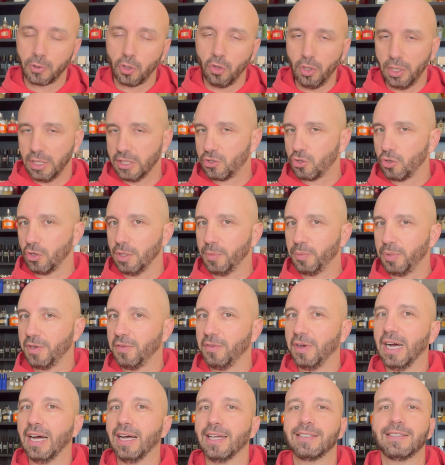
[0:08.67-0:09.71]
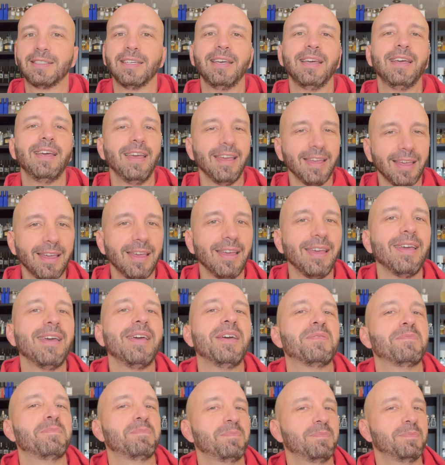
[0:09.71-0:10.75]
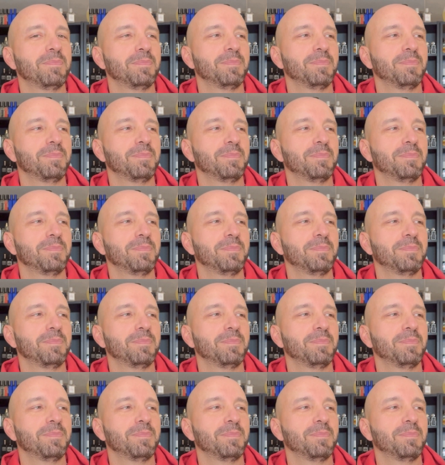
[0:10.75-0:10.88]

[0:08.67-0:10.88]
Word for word: collezioni private e